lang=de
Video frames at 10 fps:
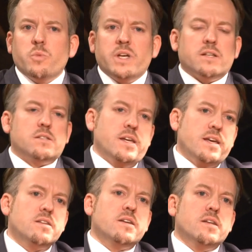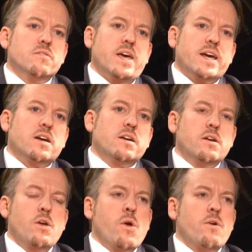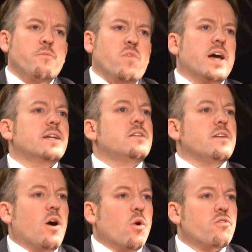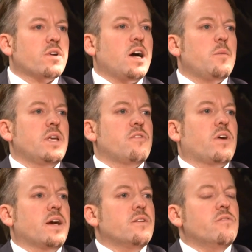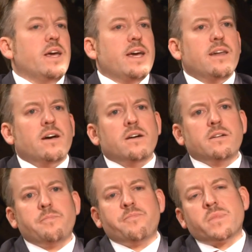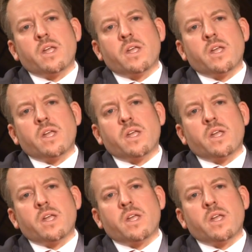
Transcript: Über Jahrzehnte hinweg war eigentlich die Aufgabe der Freien Wähler,